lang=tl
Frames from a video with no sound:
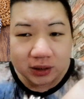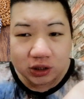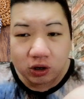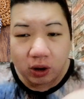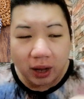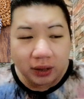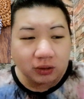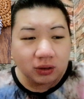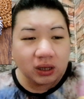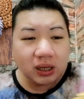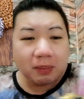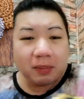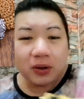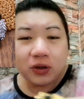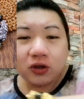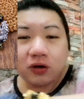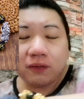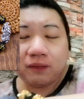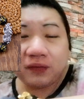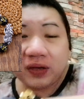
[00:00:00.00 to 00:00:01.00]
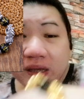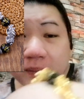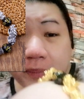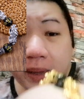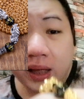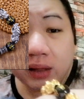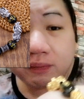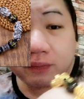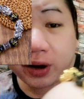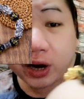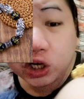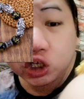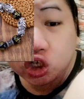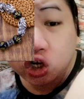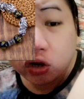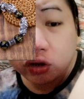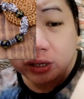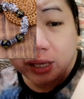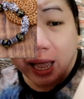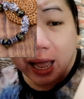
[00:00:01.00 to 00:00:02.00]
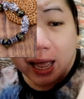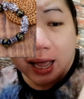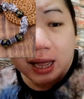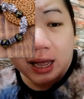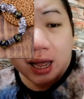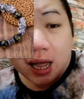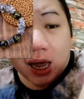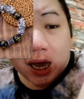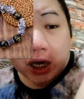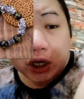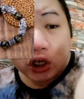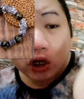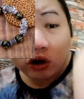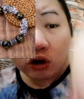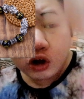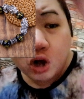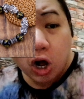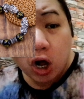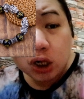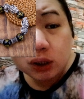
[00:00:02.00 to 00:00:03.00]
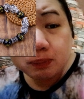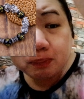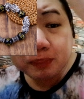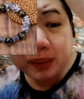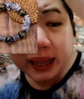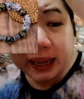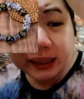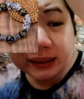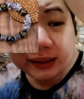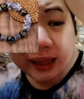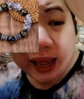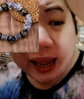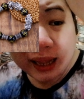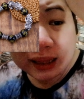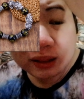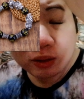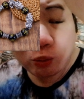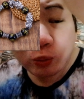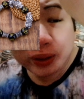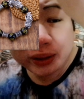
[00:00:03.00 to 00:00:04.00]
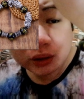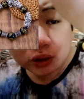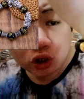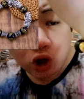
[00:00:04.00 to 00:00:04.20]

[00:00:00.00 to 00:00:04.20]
So, ito naman yung female version niya, yung gold-plated with